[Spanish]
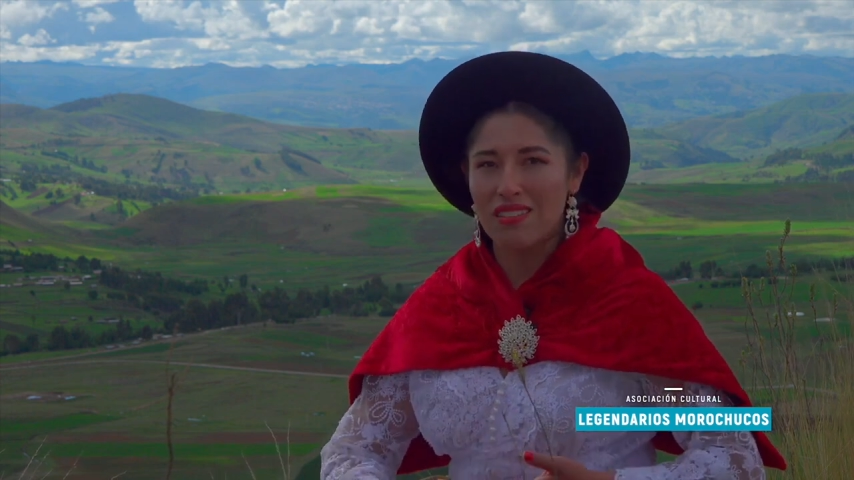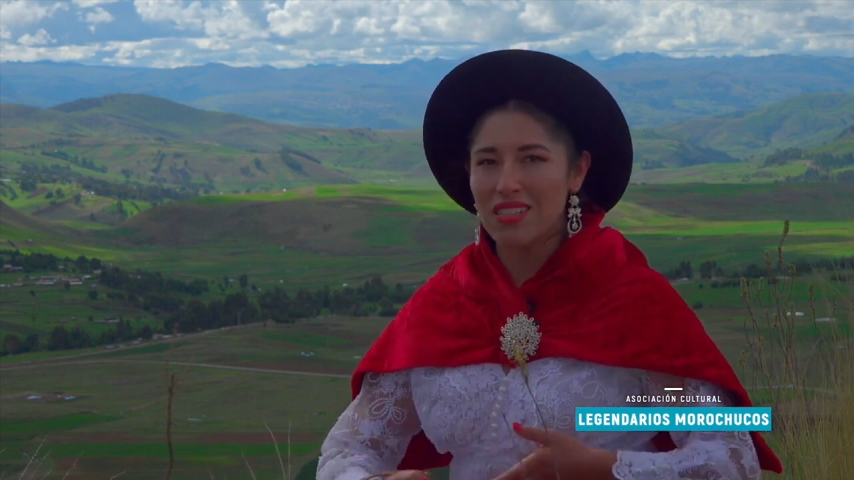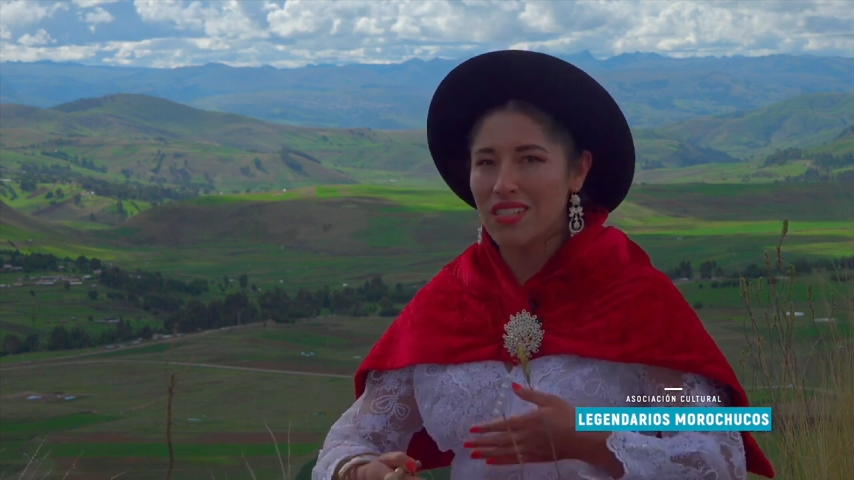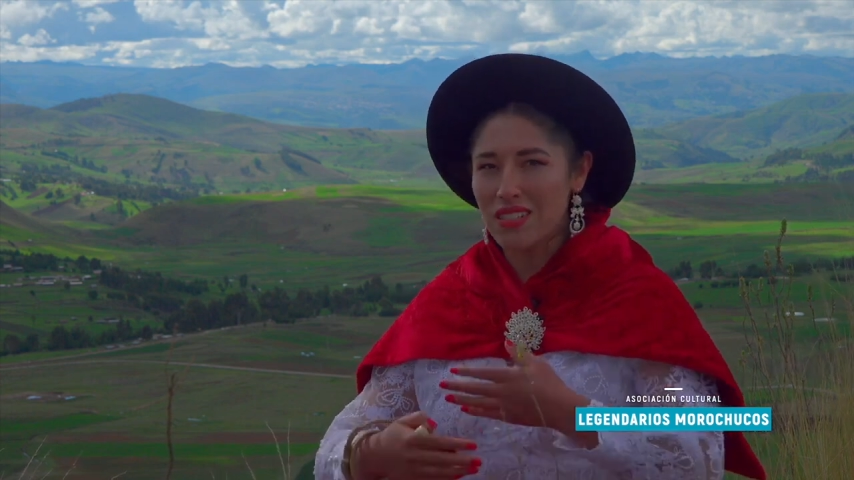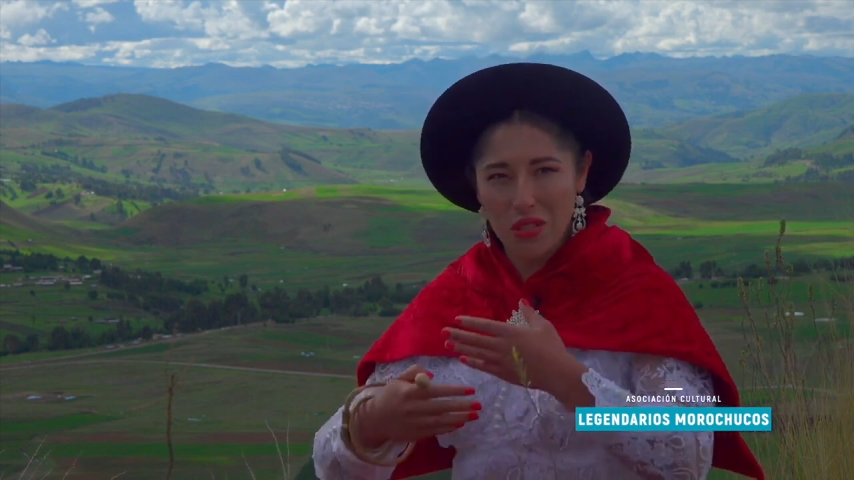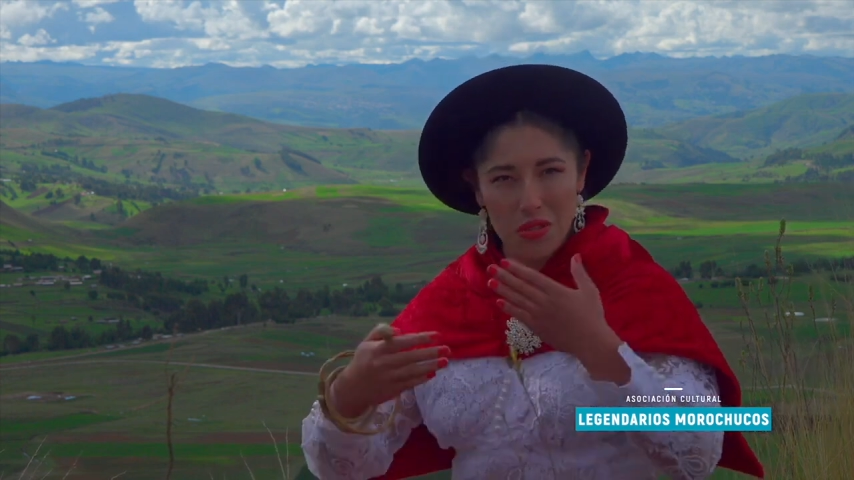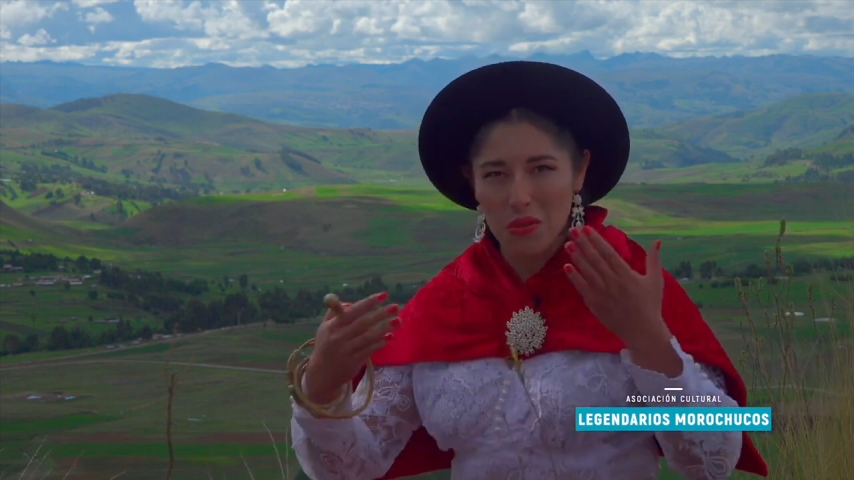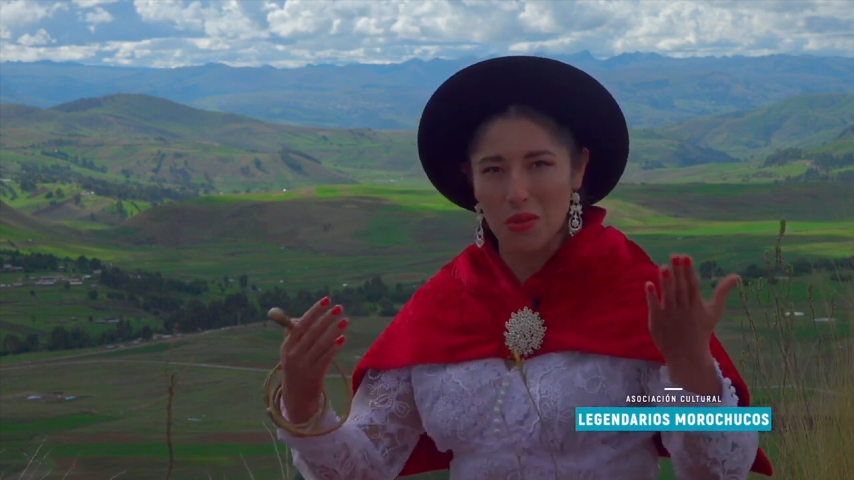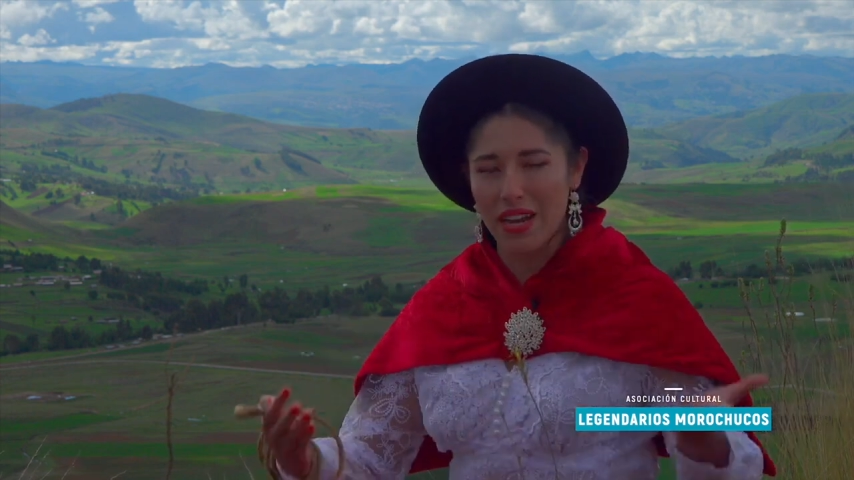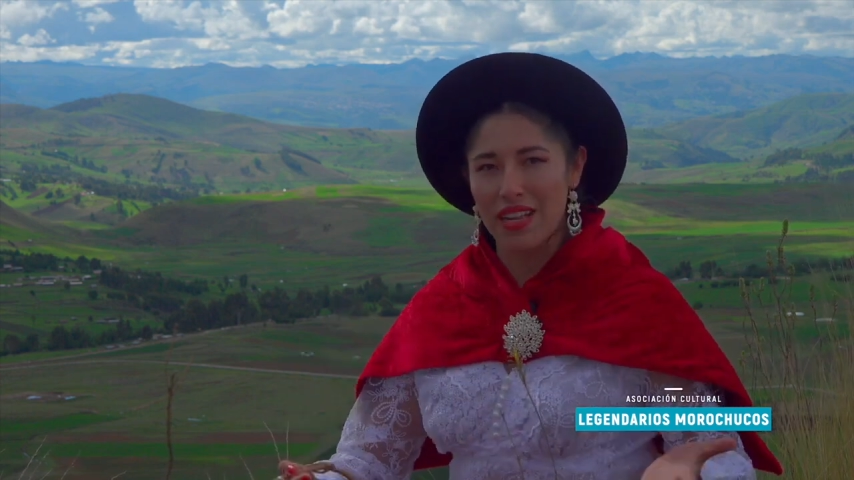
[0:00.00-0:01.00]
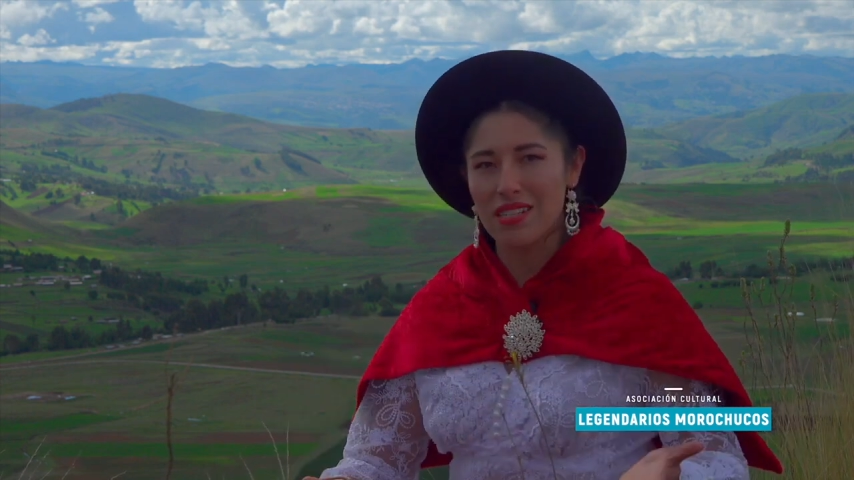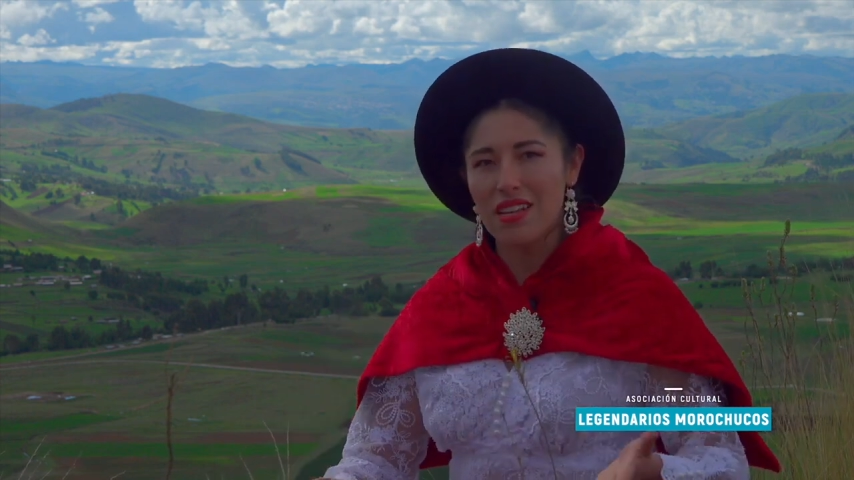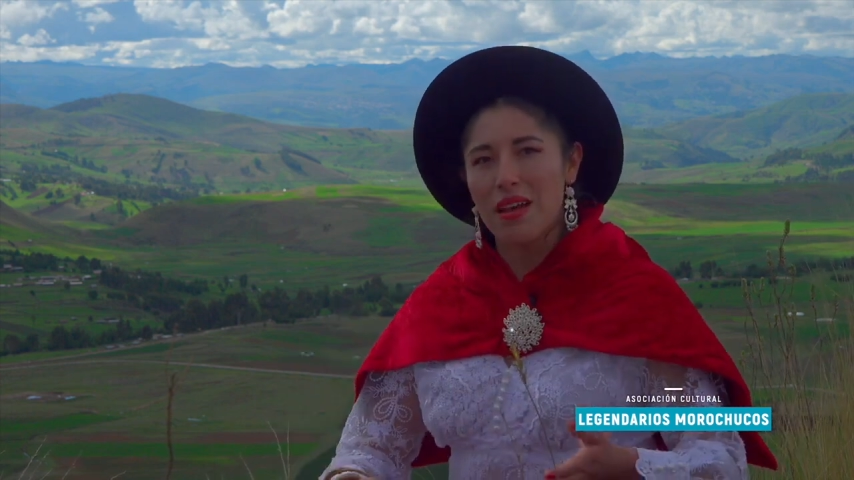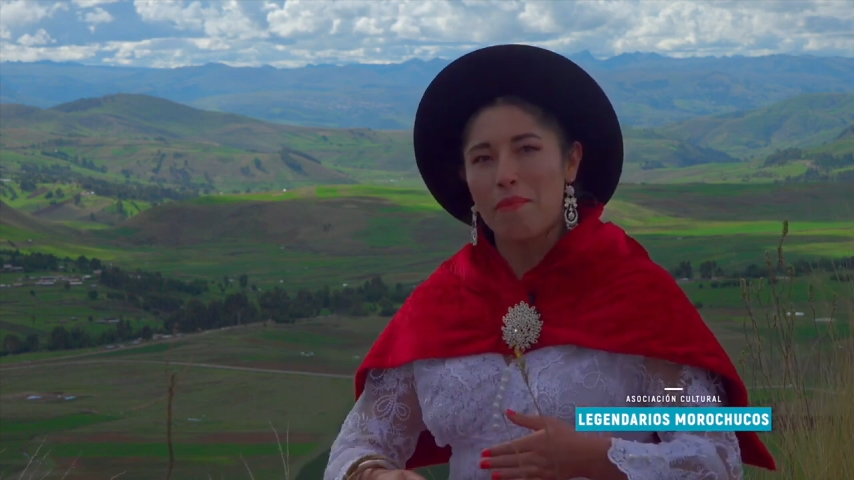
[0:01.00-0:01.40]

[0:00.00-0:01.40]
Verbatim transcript: distintos lugares